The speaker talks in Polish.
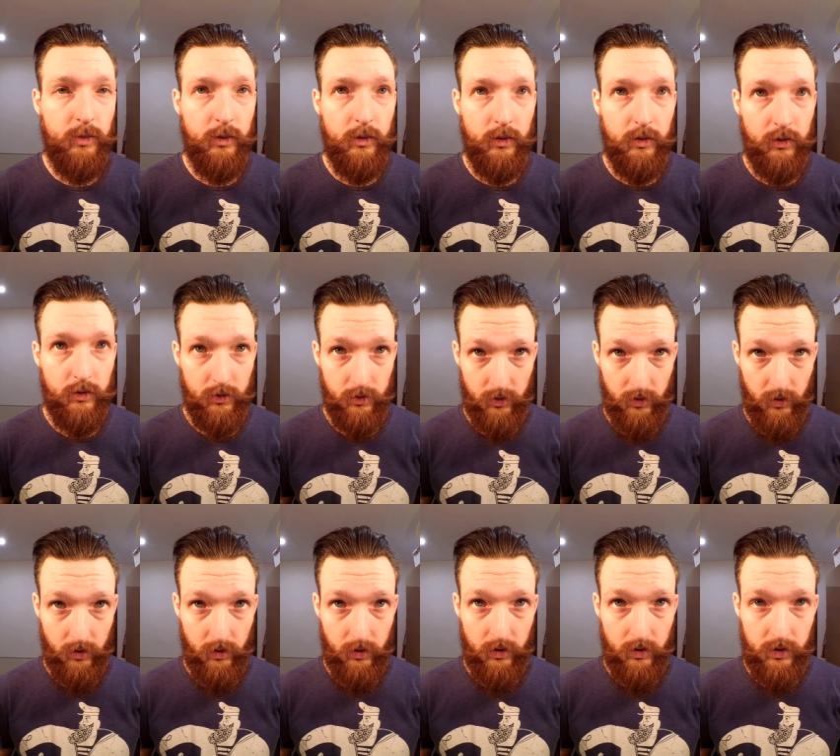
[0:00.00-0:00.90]
po
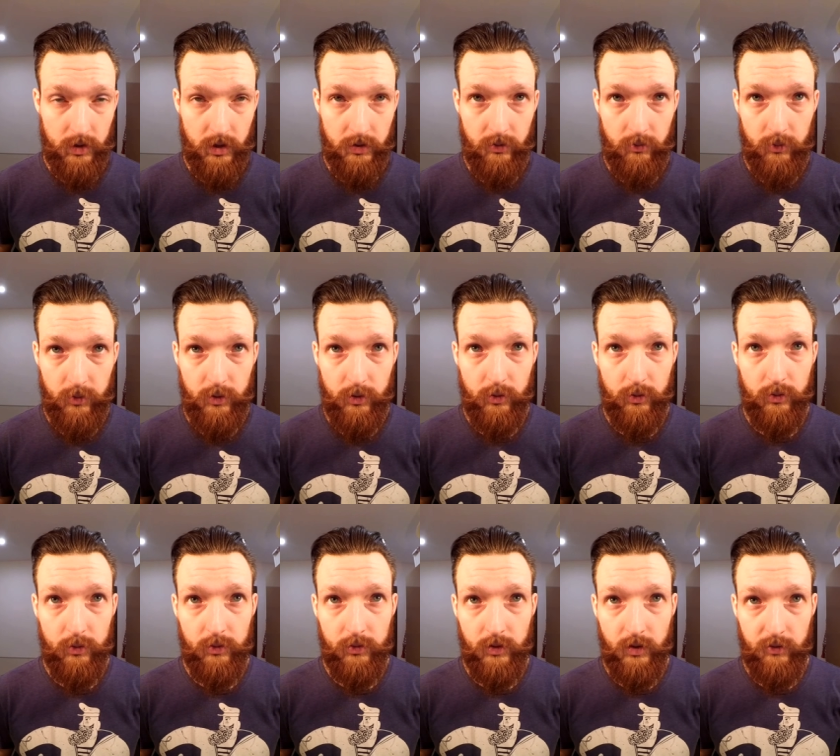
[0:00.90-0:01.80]
całym
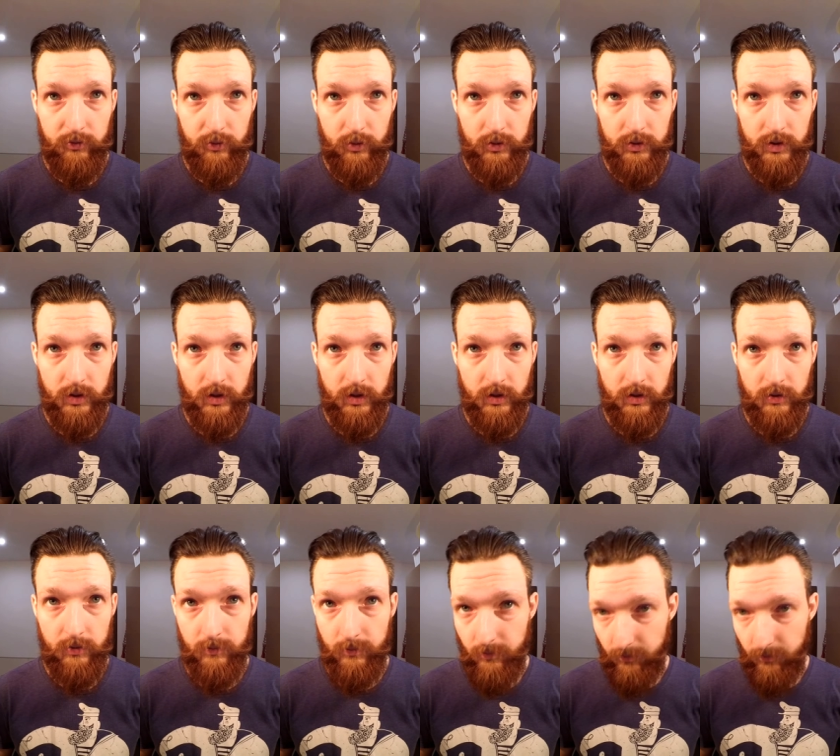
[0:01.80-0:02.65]
dniu na włosach.